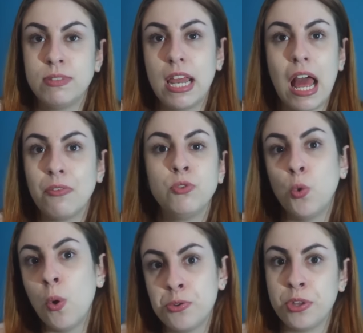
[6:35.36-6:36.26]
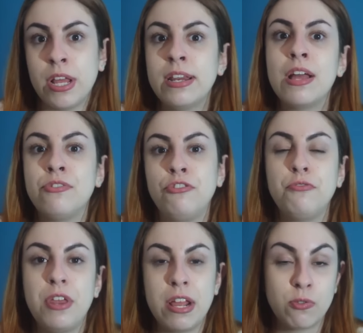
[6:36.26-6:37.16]
sei lá, duas tonalidades
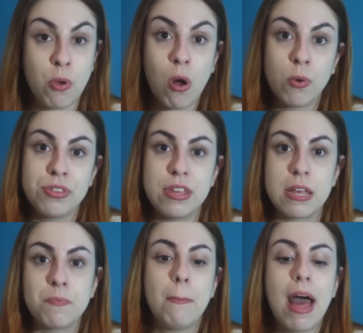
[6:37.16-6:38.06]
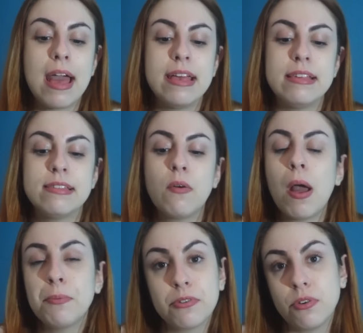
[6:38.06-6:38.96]
diferentes ou algo assim. Mas não
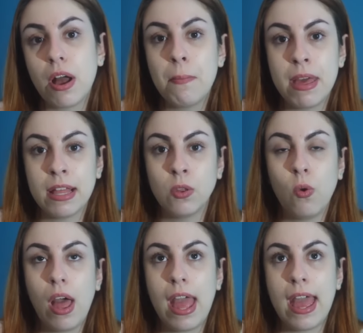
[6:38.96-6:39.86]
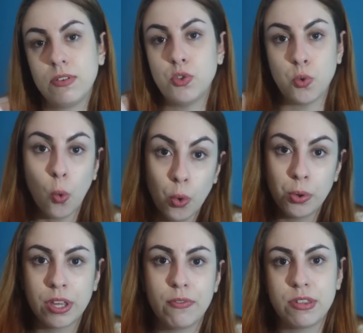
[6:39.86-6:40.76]
é porque seu cabelo é
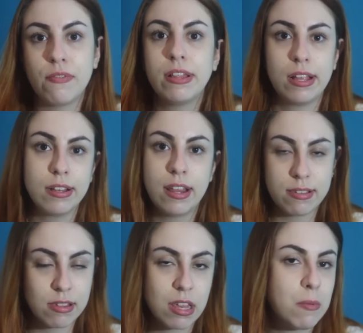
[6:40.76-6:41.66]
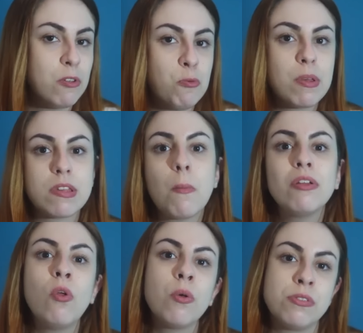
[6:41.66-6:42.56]
escuro que você vai ter que necessariamente passar
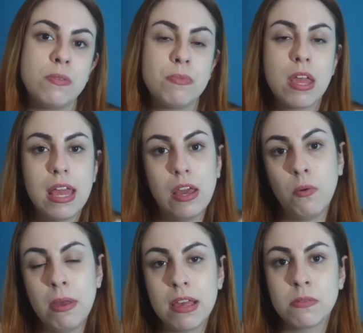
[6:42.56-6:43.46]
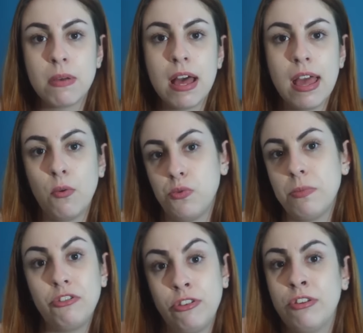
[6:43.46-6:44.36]
uma 12. Eu mesma uso
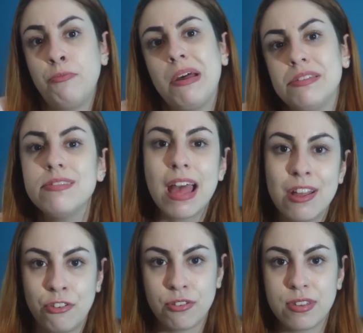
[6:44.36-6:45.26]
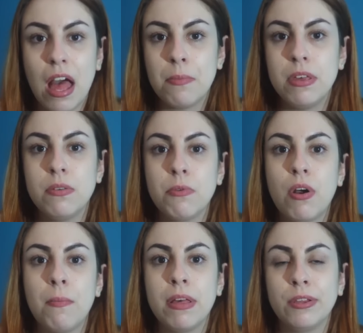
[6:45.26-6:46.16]
uma tinta de base 7, sabe? E meu
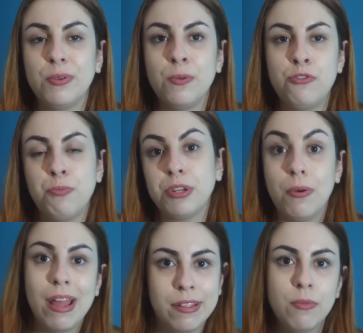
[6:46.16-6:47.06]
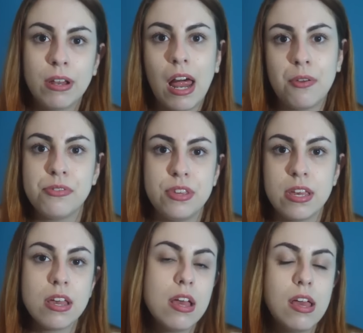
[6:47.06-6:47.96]
cabelo, tipo, não é tão claro assim